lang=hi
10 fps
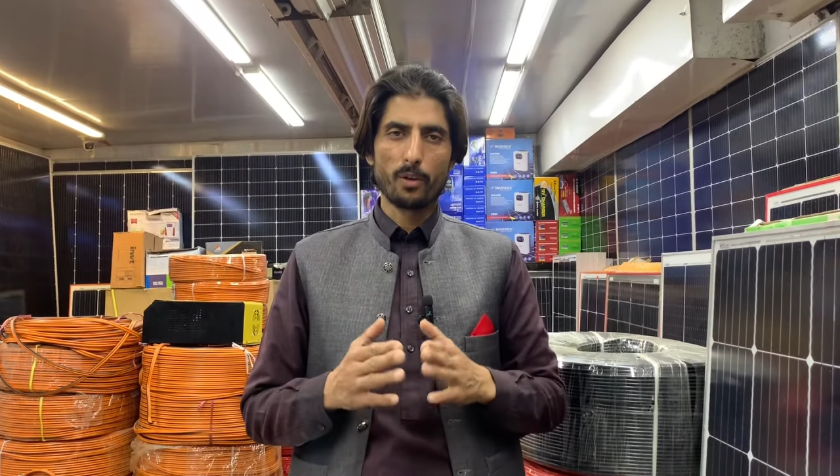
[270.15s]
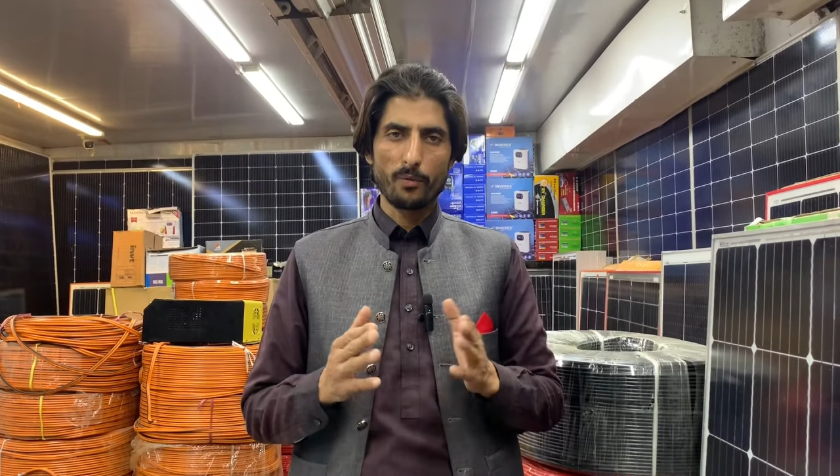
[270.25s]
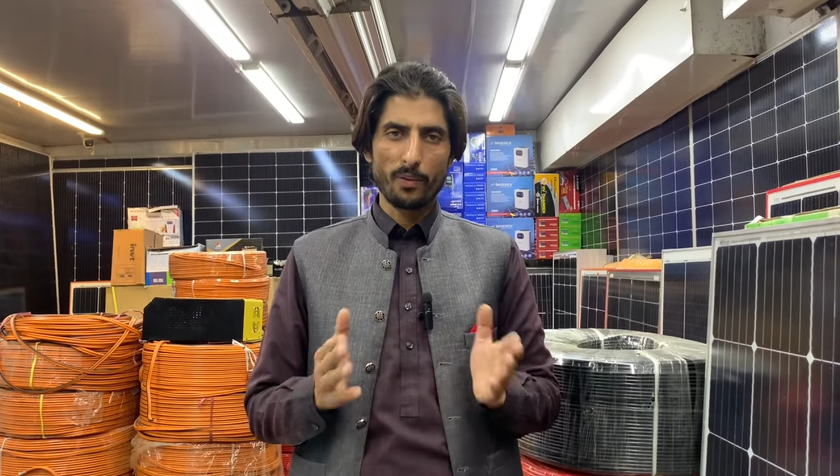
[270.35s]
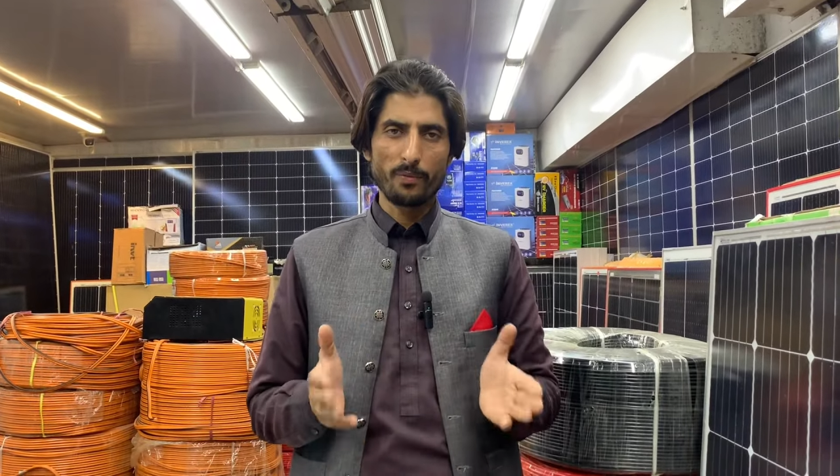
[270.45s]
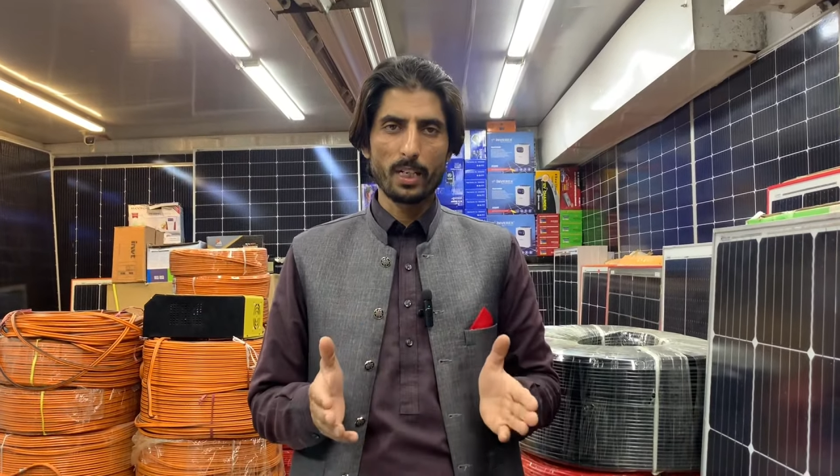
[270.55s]

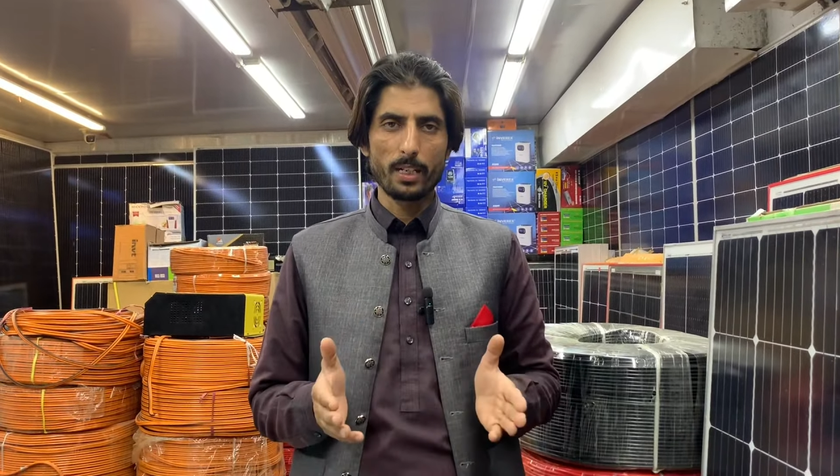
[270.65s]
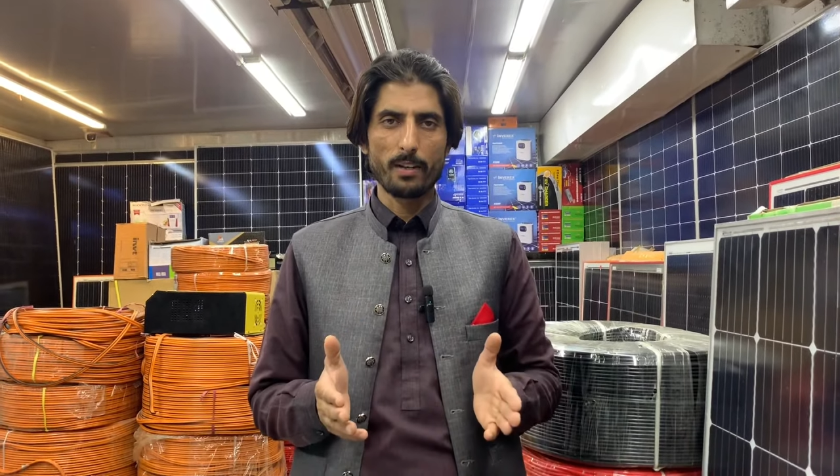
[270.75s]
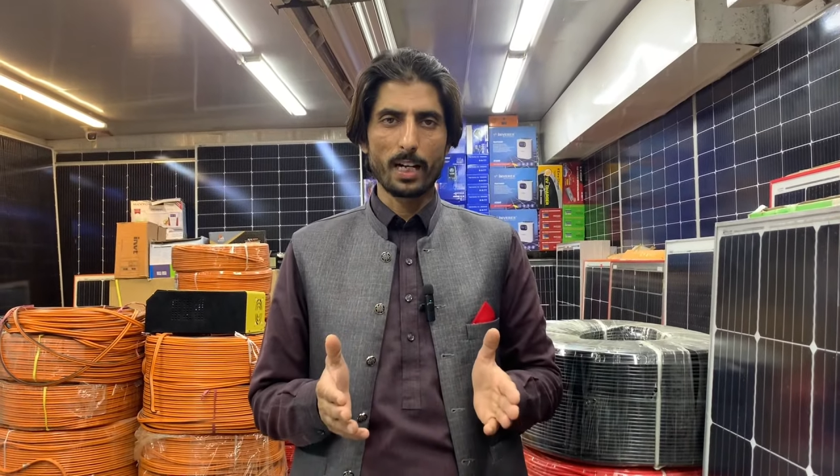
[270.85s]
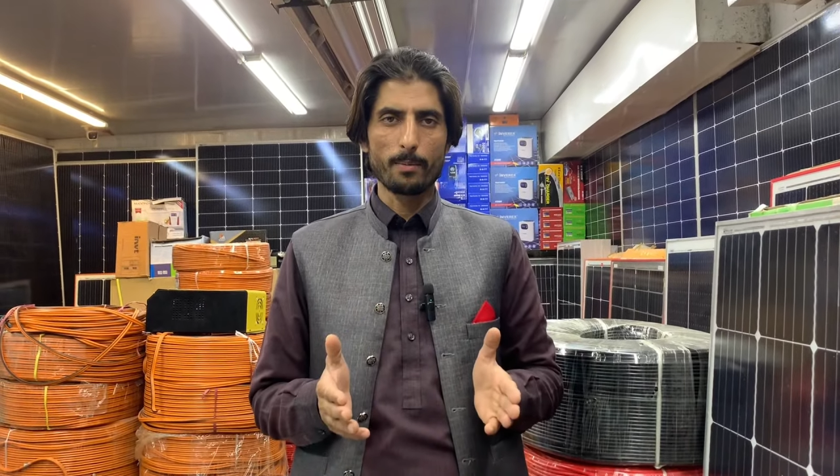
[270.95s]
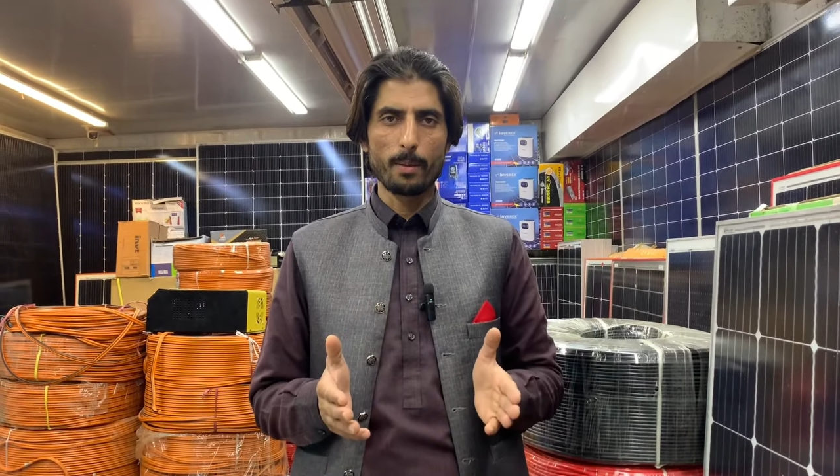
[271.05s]
450
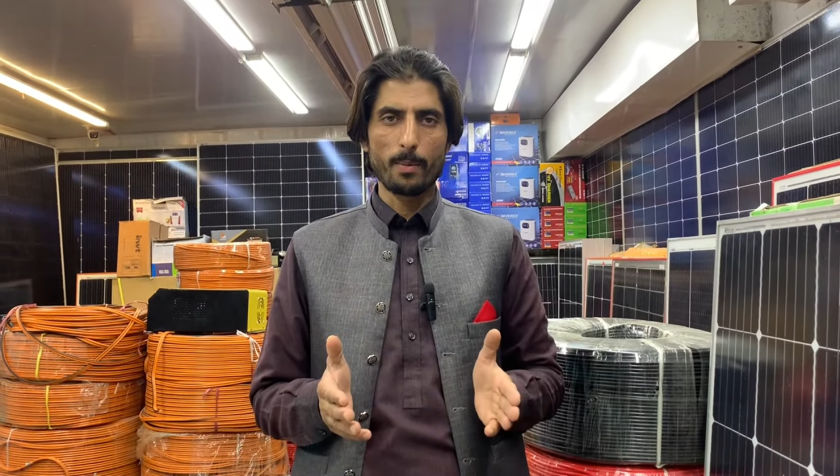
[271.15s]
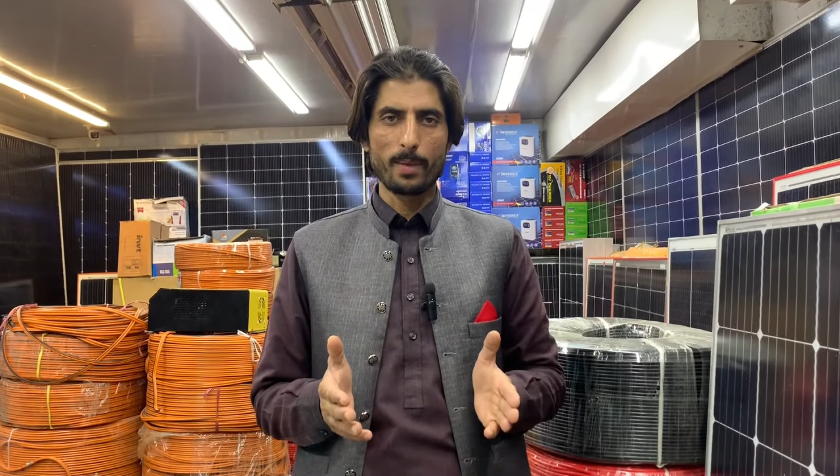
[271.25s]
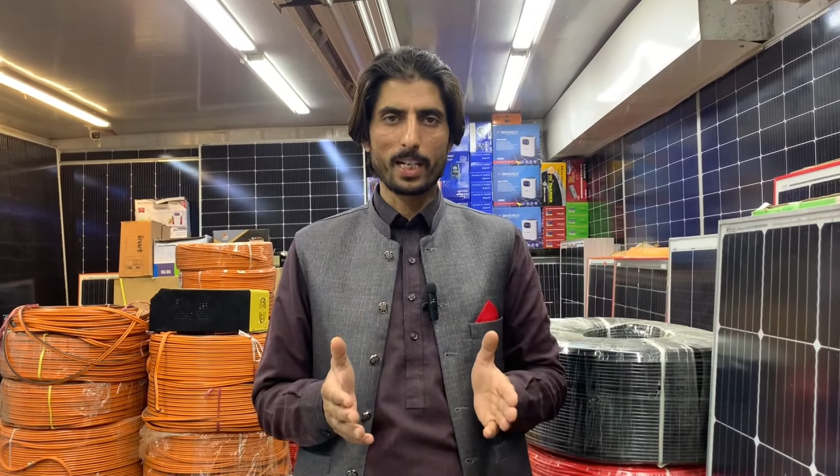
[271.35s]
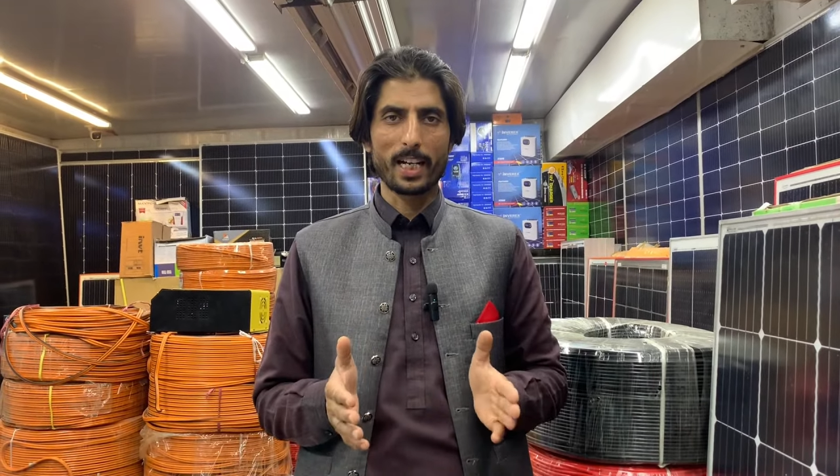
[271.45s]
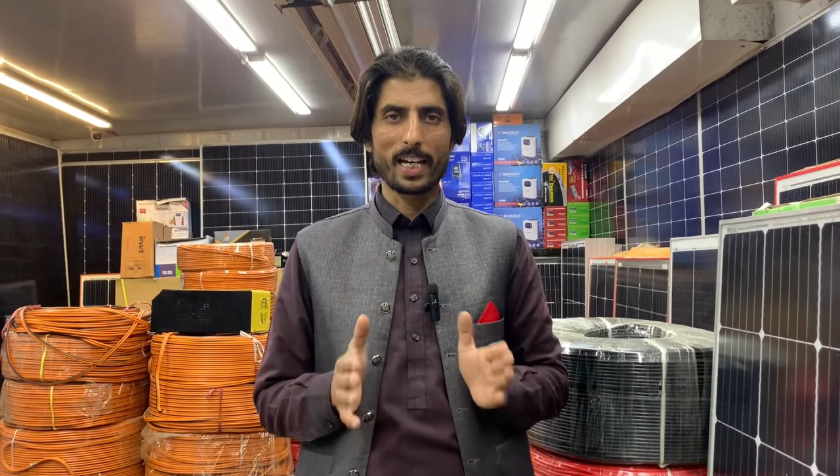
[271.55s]
वार्ड में भी
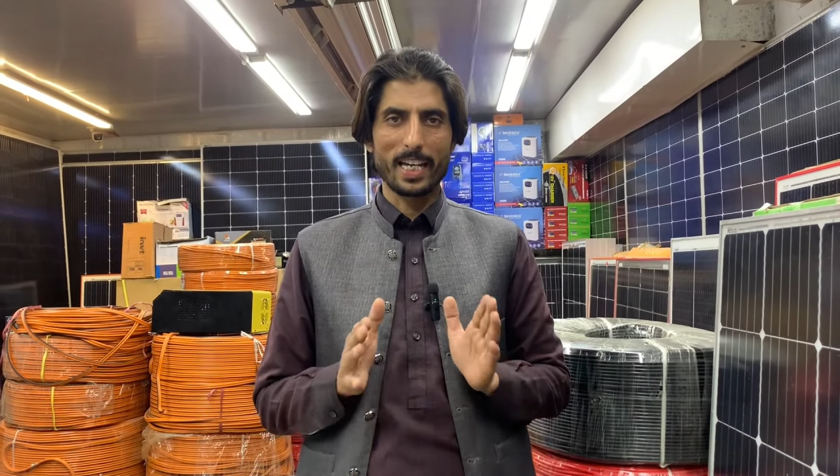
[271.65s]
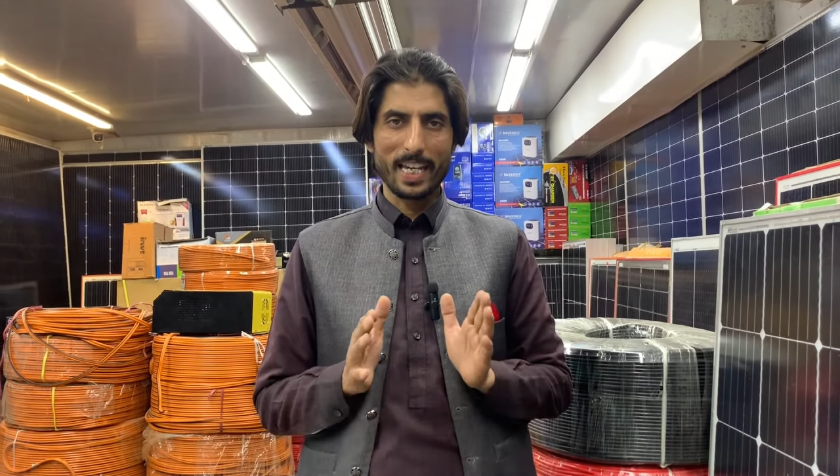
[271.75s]
मिल जाएगा